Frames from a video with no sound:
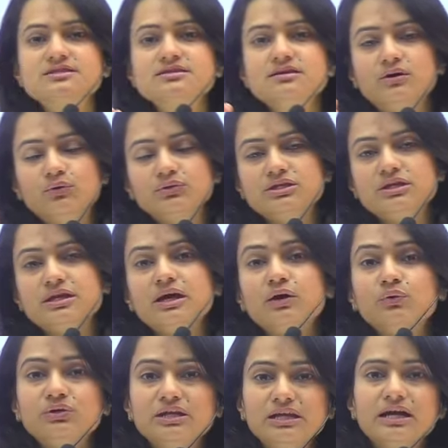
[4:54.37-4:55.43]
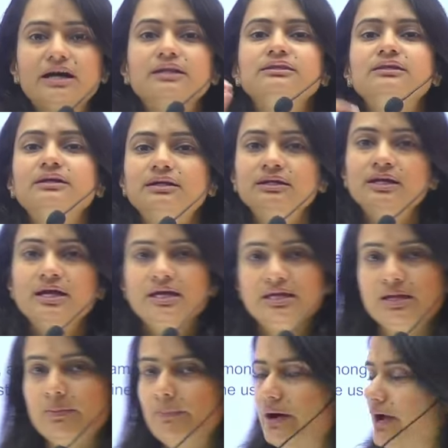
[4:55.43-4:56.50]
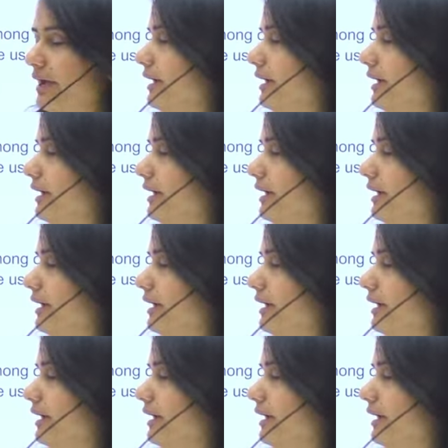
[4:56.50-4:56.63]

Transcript: होती हैं उनके अंदर ये पाए